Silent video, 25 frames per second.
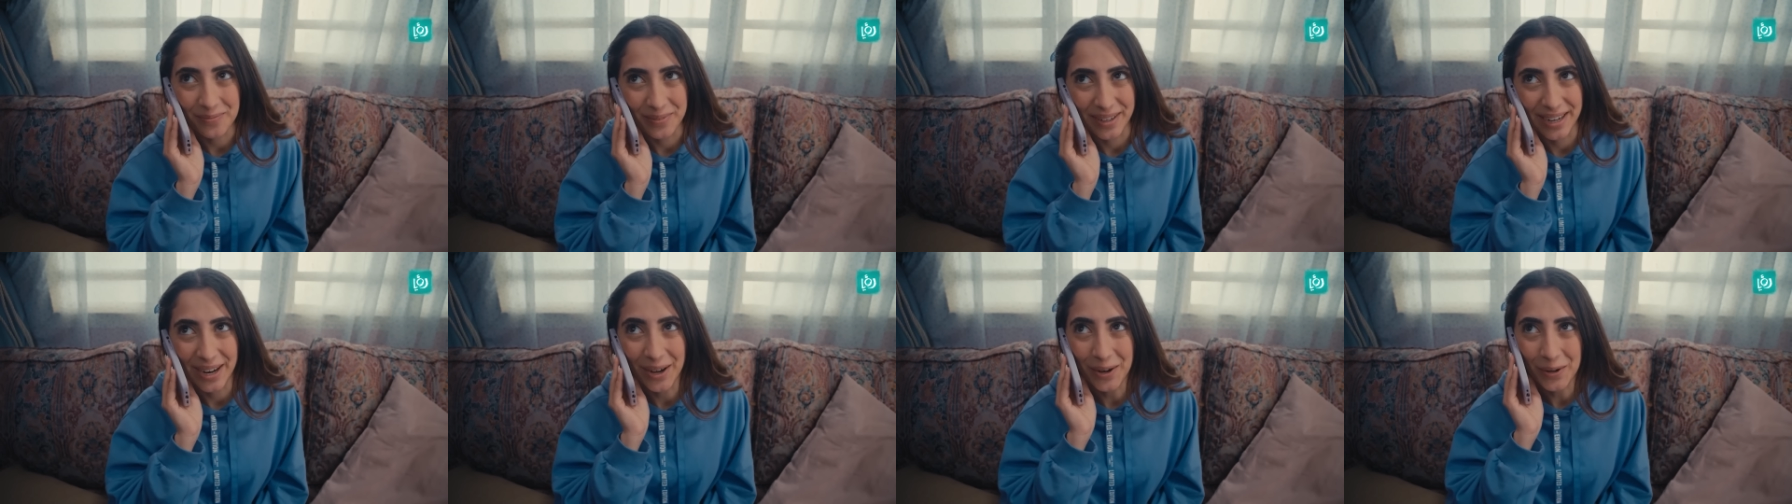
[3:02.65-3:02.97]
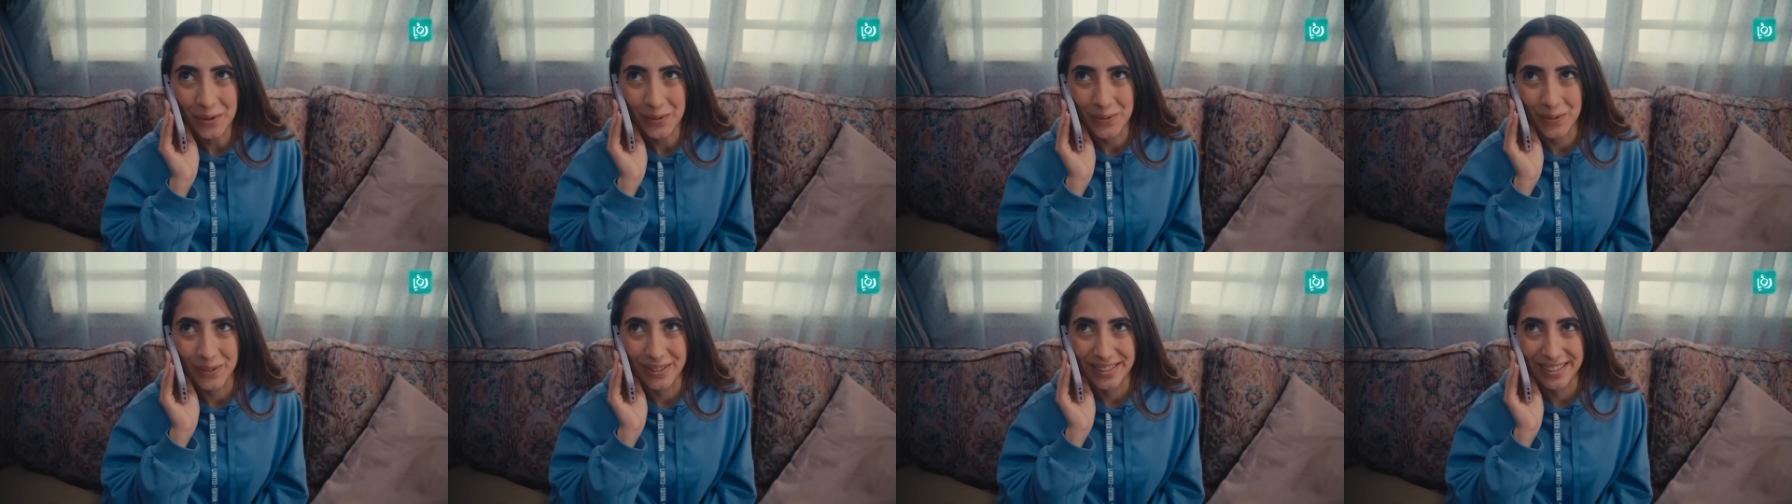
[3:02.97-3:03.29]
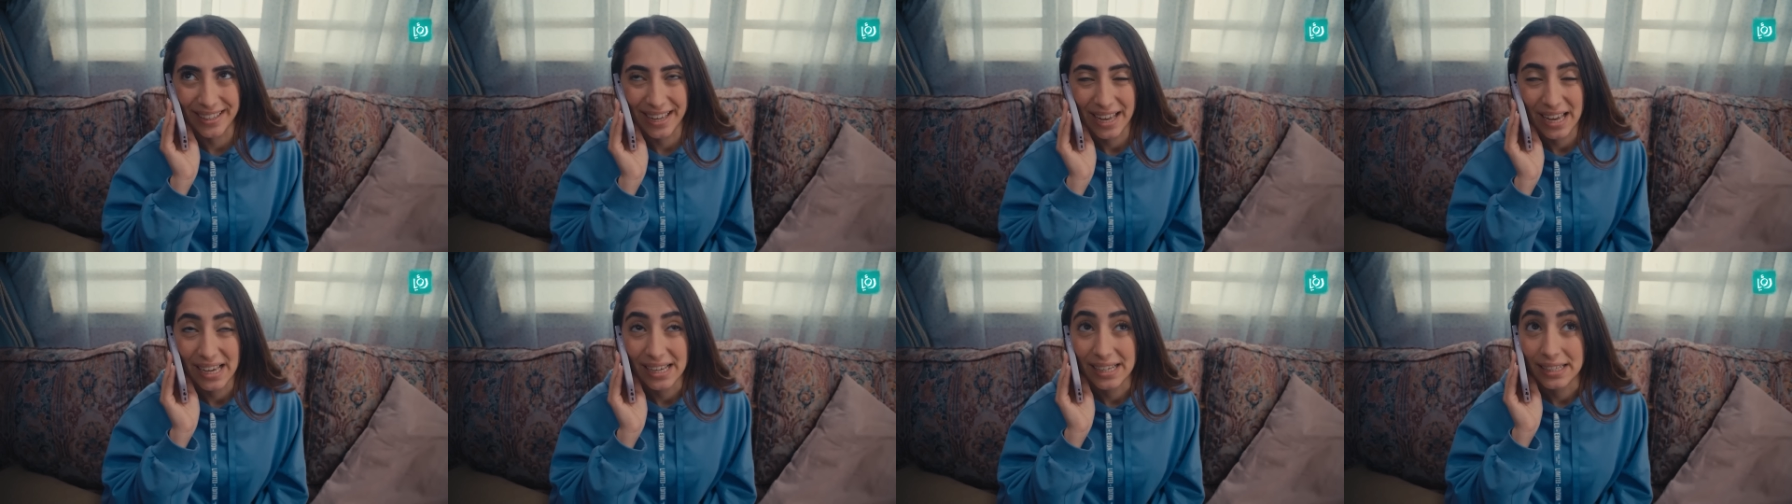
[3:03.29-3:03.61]
بلا حدود
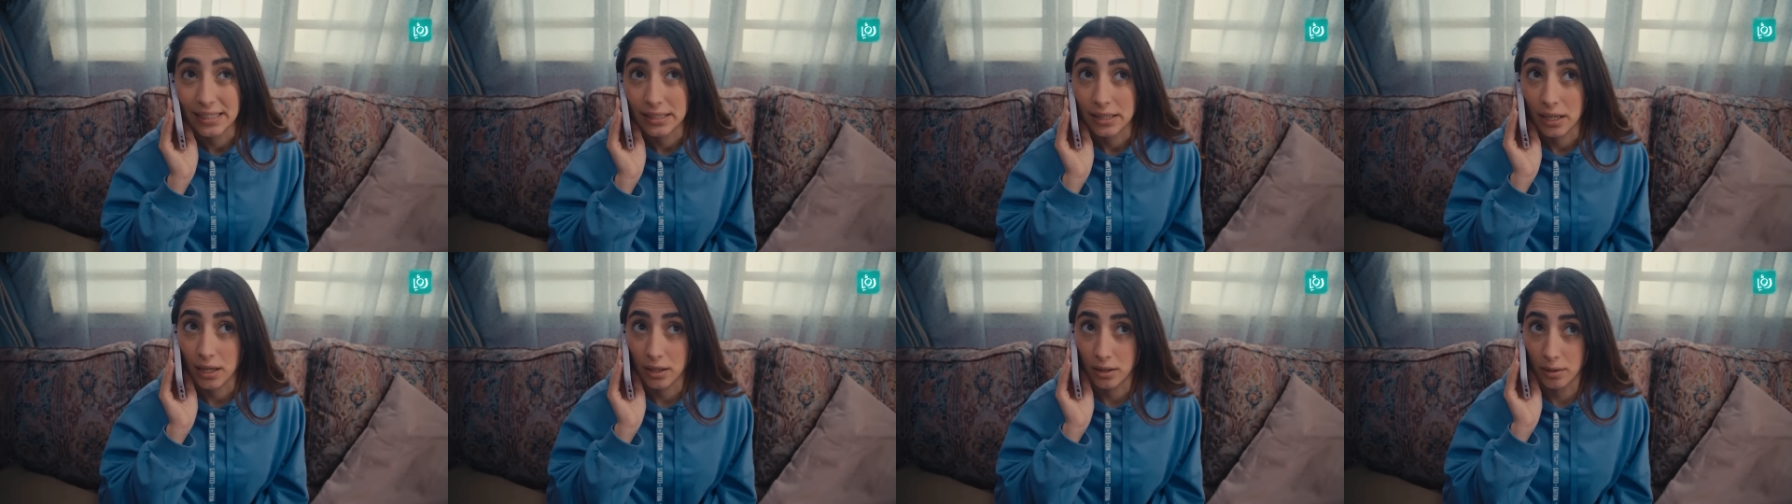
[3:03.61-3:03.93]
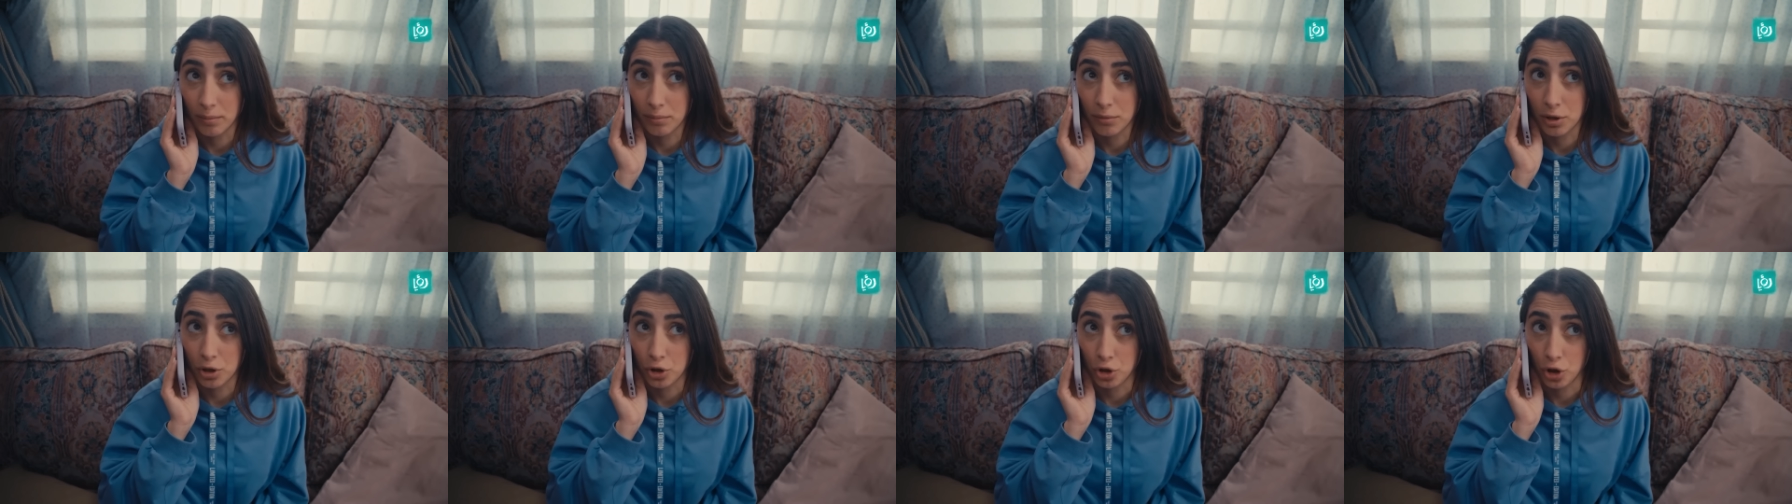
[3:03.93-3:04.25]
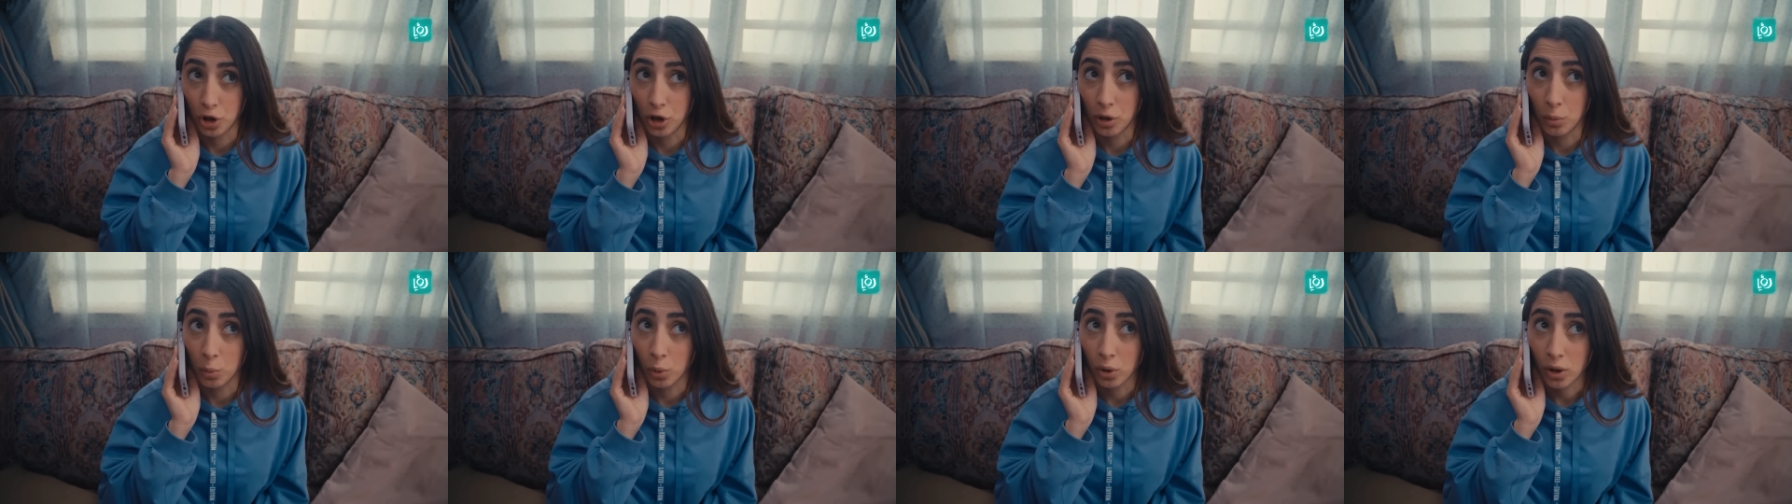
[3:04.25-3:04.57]
سيتم
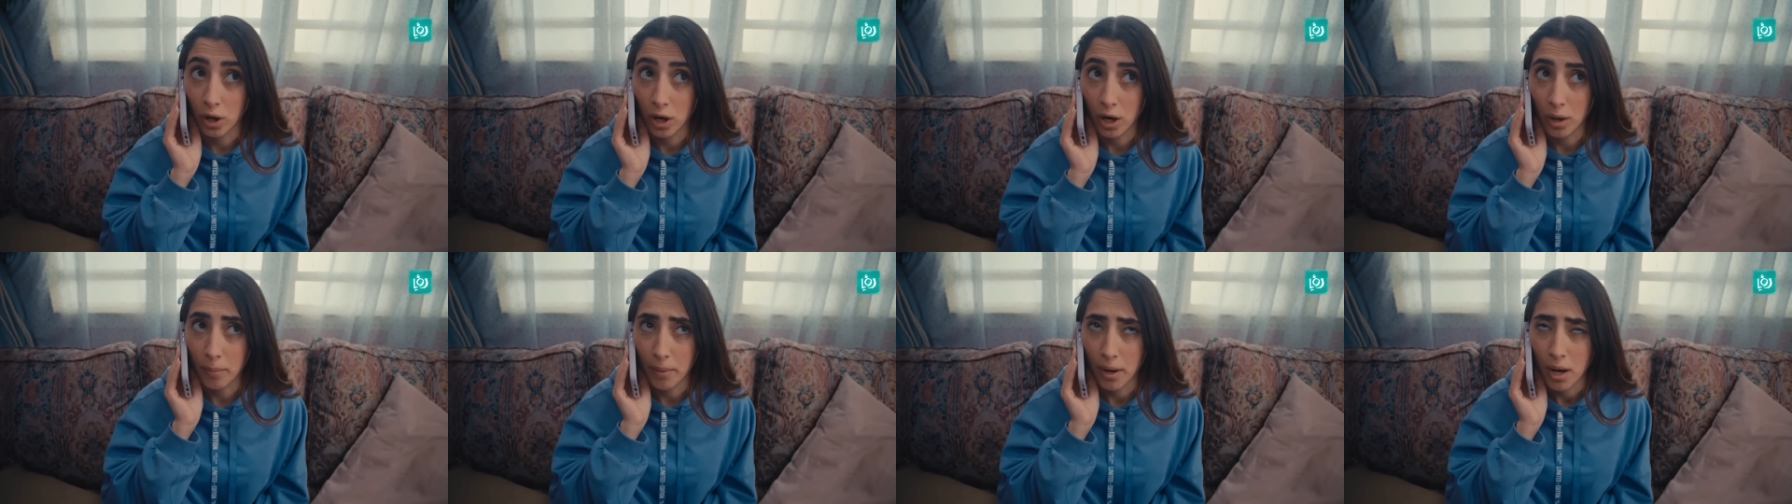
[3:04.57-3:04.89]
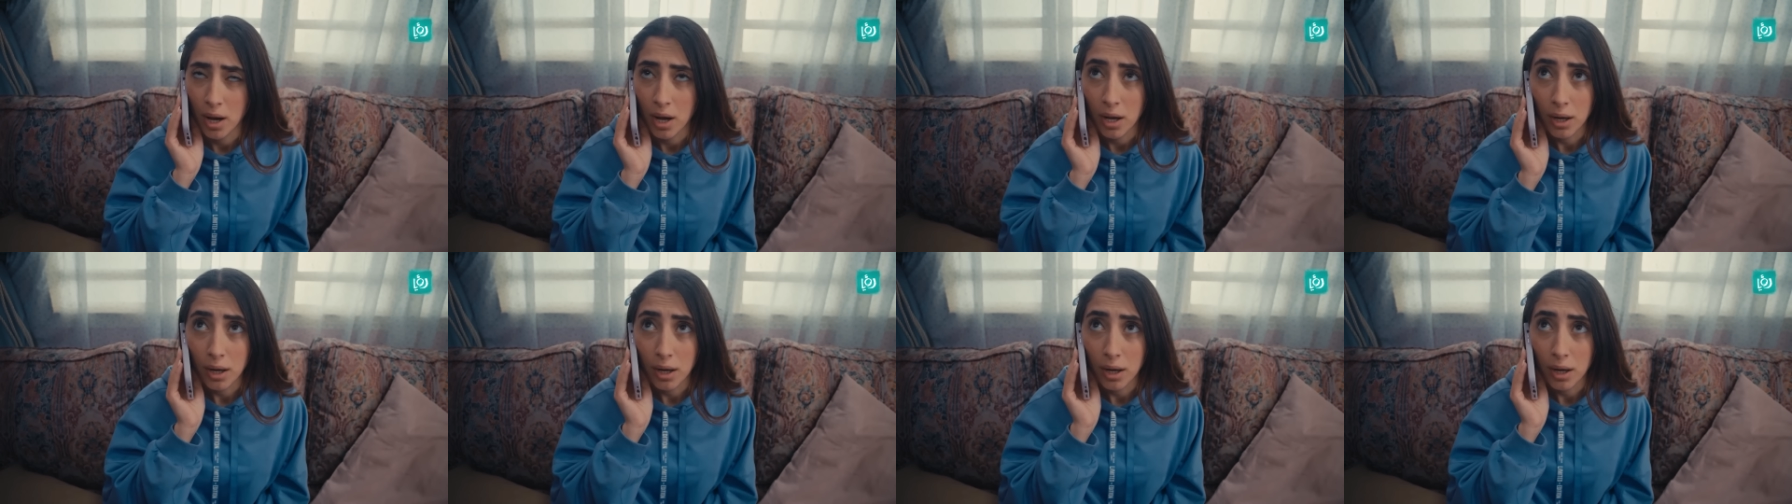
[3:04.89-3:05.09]
تسجيل المكالمة